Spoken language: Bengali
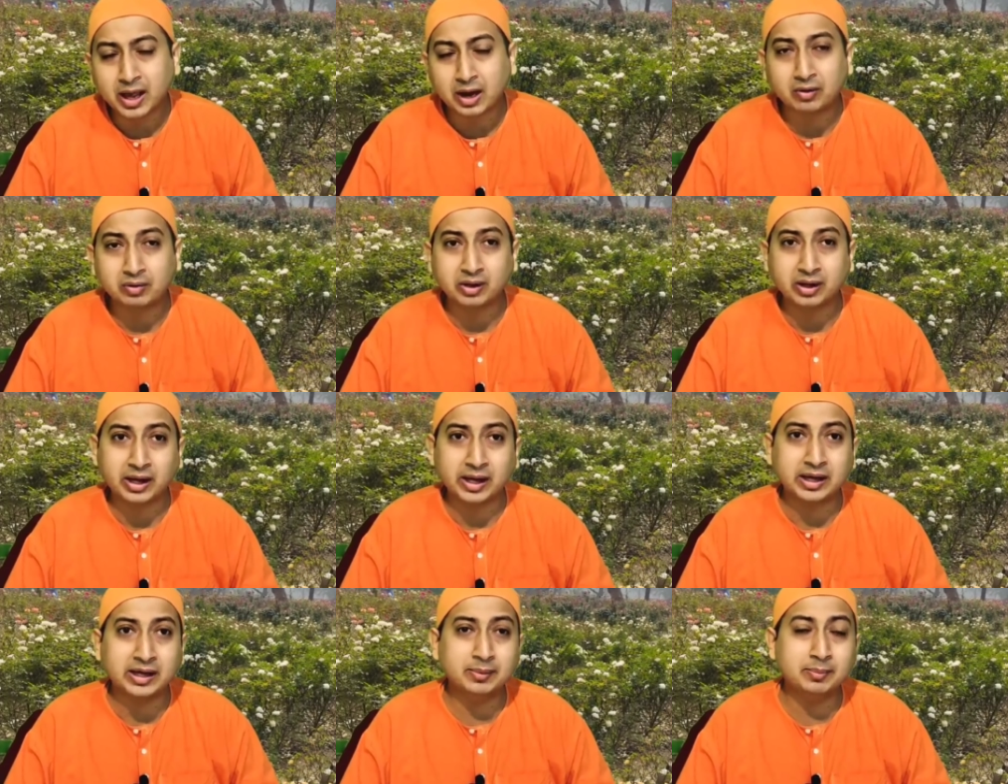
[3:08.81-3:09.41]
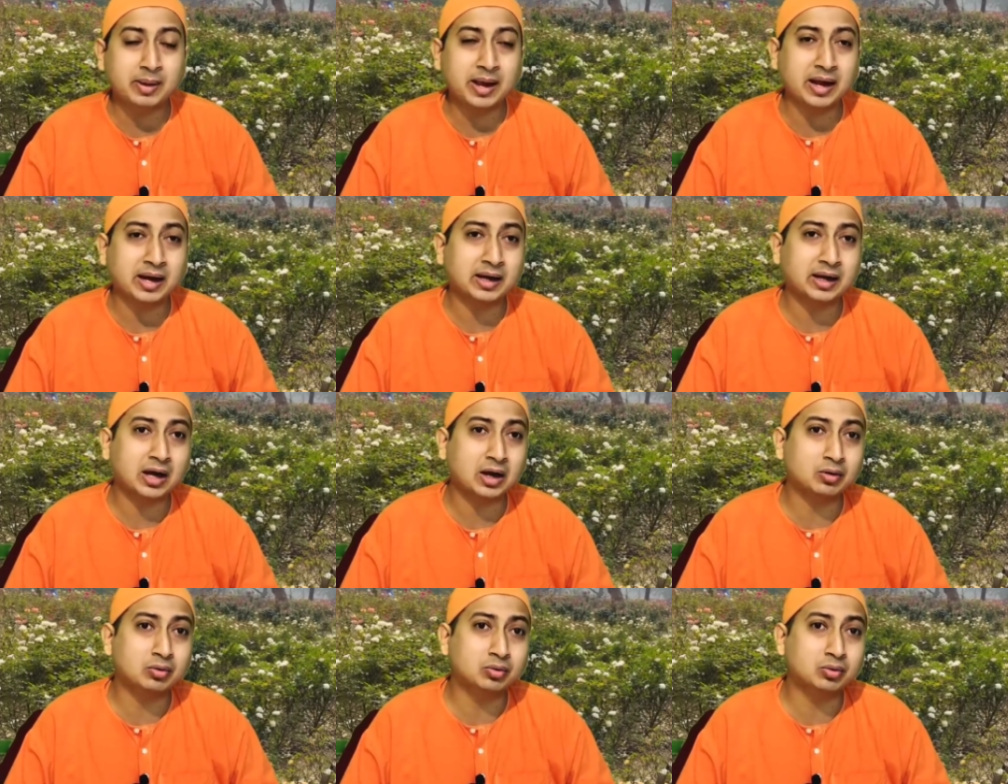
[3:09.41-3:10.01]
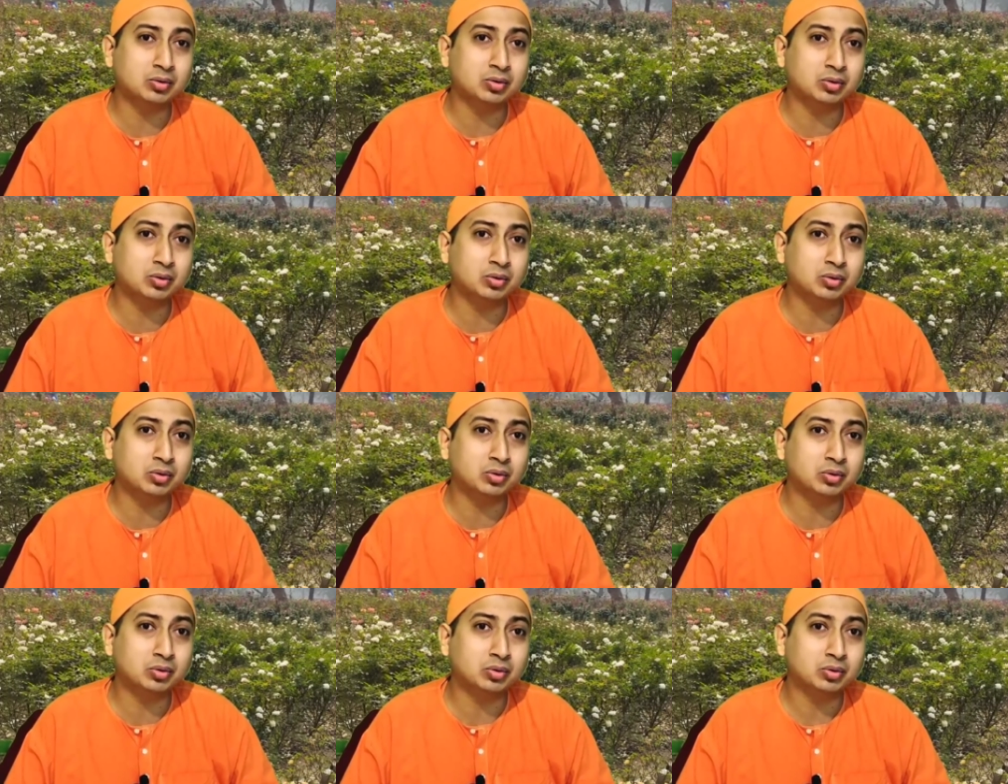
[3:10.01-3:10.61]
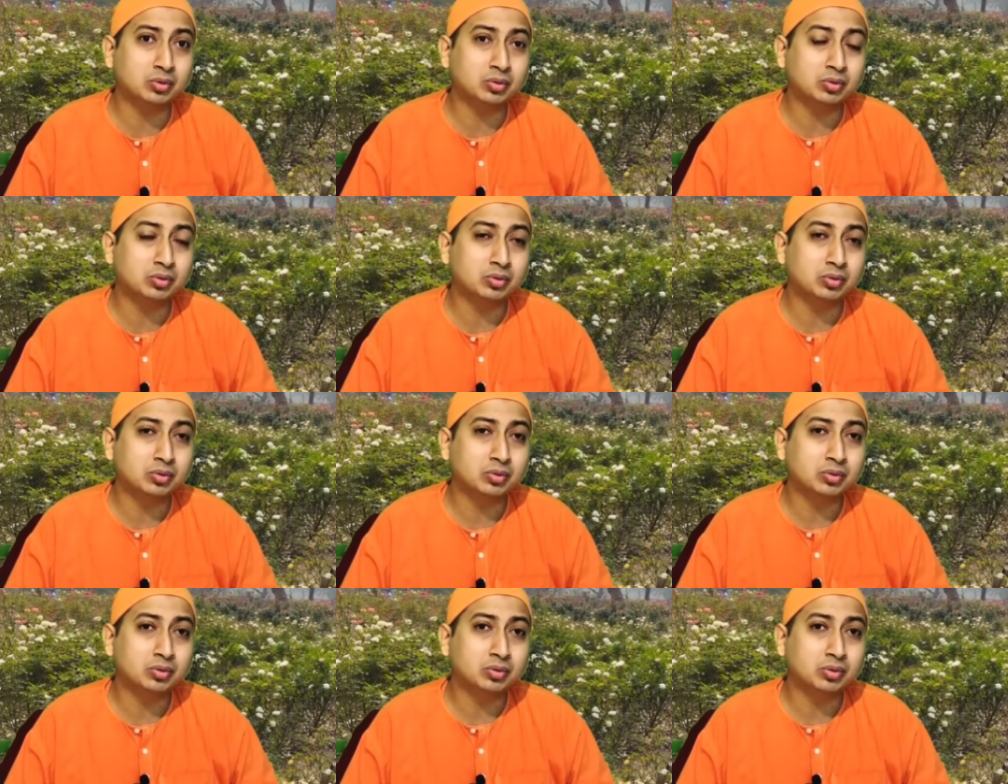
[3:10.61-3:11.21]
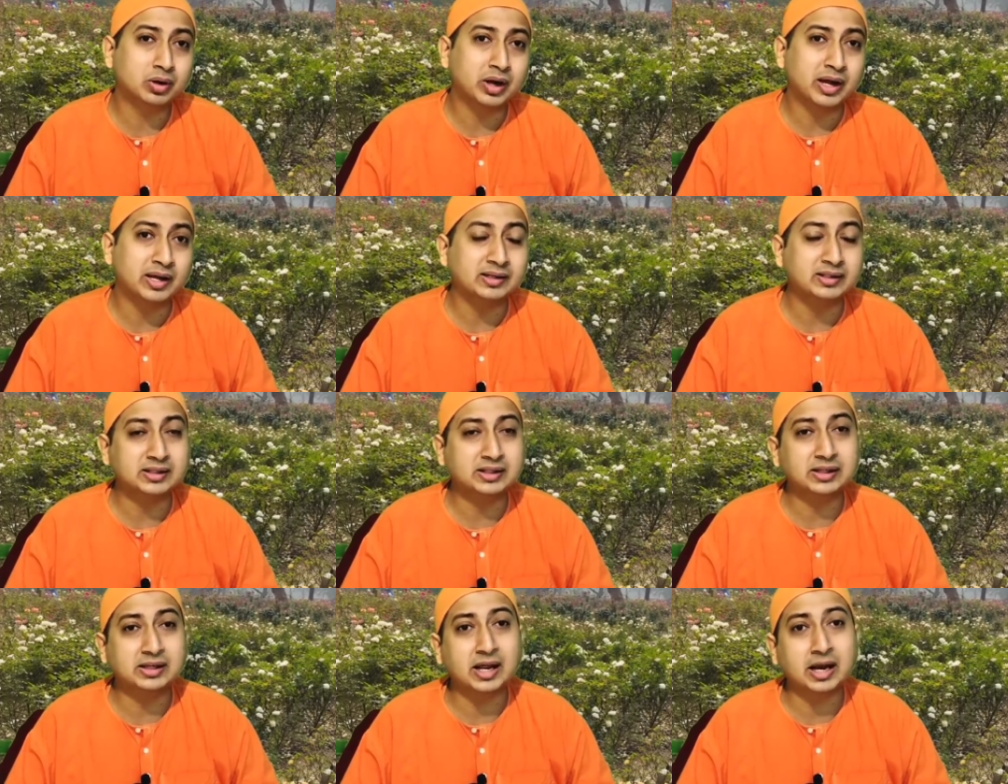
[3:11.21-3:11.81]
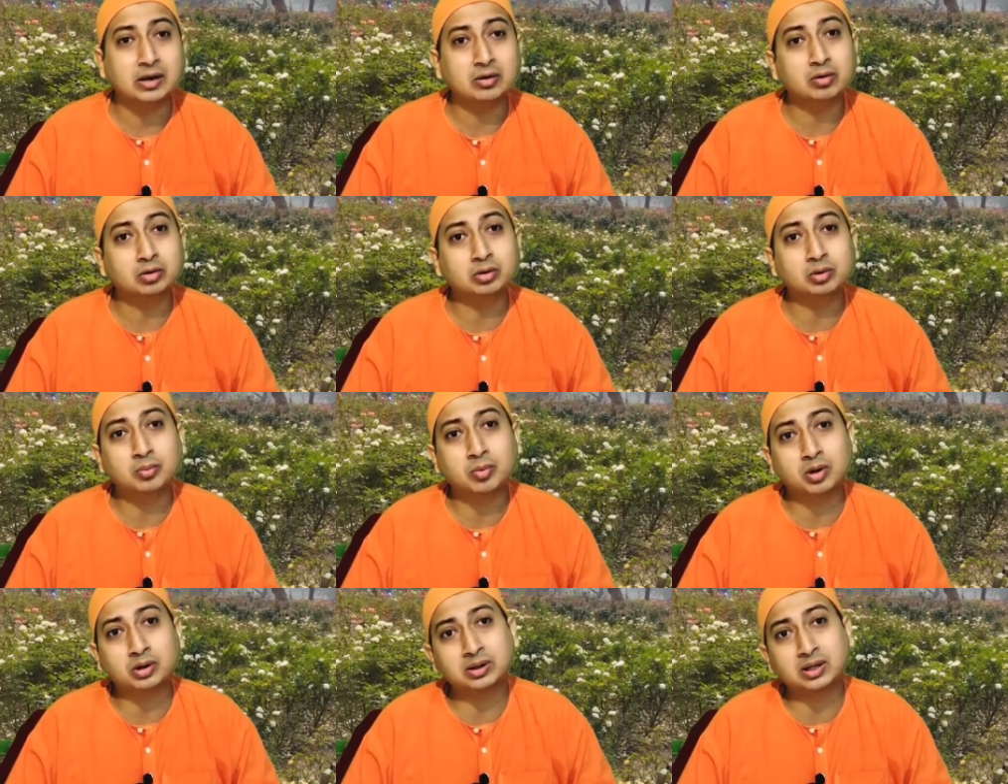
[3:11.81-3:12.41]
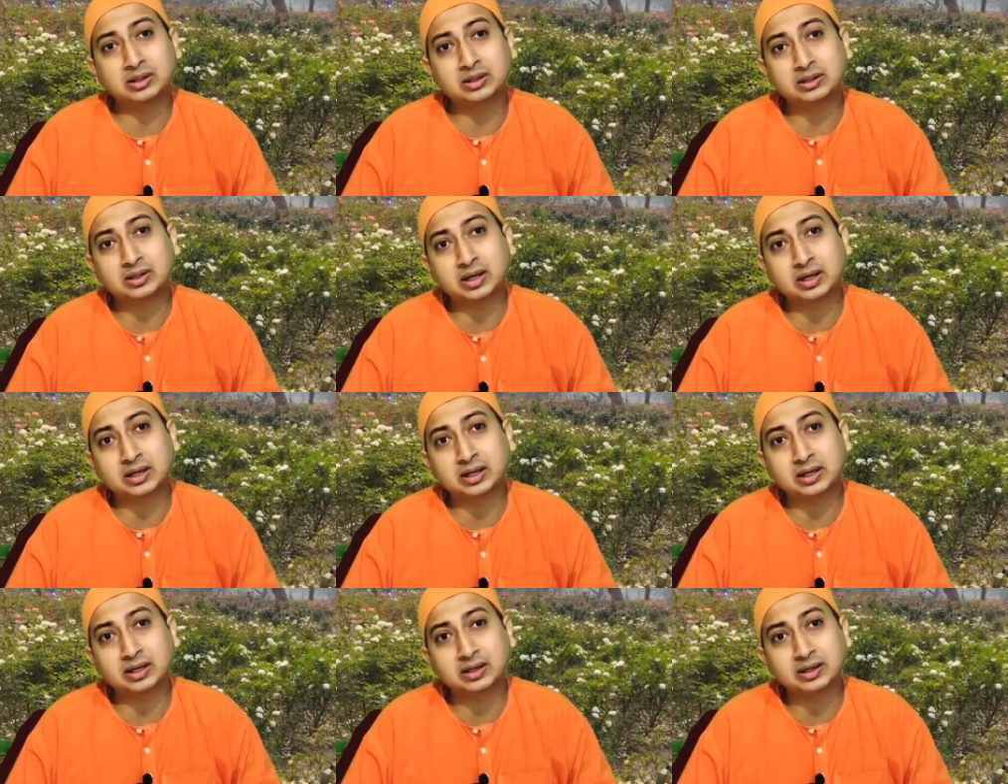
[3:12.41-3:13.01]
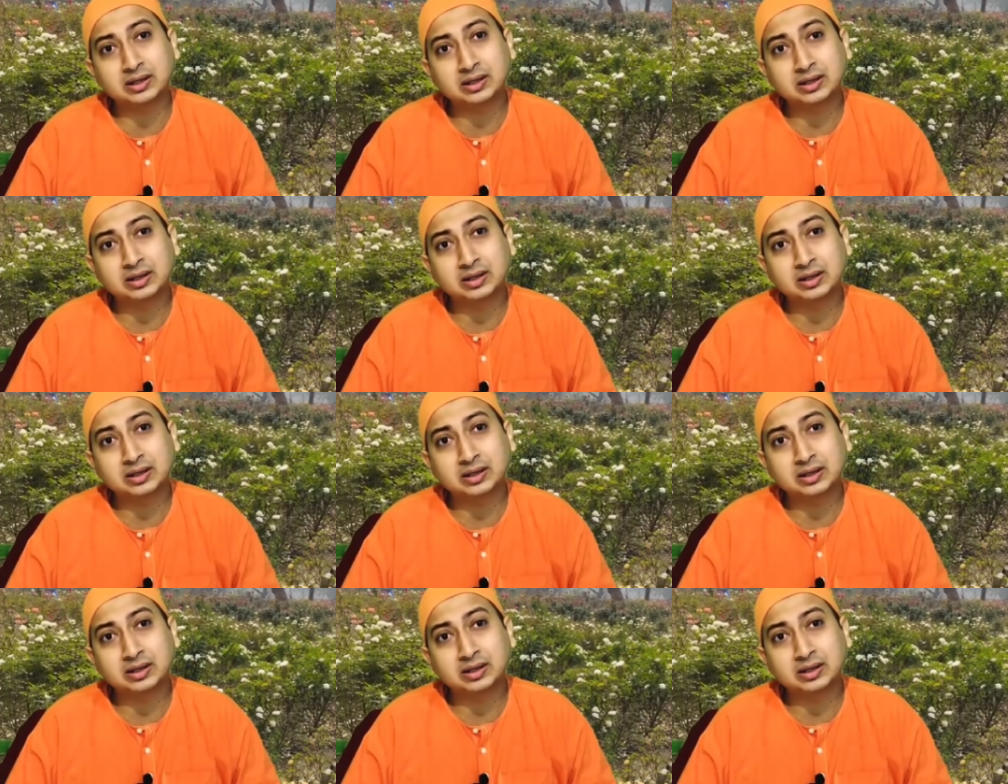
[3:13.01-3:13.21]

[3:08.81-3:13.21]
এখন এই ব্যাখ্যাগুলো এই সিরিয়ালগুলো তো বদলাতে থাকে